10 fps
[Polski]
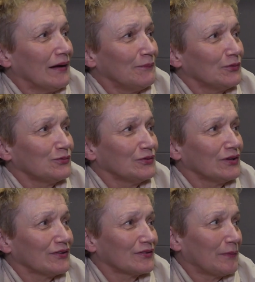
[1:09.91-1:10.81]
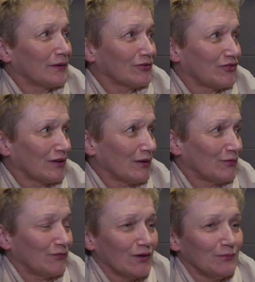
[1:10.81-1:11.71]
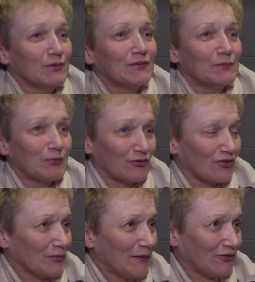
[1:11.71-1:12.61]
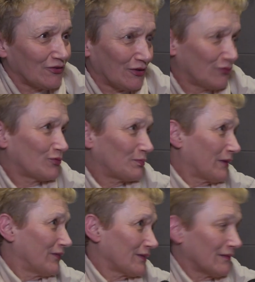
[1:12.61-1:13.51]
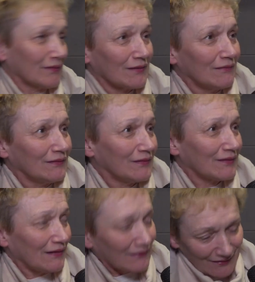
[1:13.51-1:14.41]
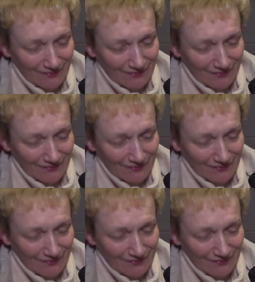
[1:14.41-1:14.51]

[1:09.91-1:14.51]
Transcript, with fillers: A po drugie, to jest bardzo ciekawy film i proszę zobaczyć, jest już prawie cała sala, sala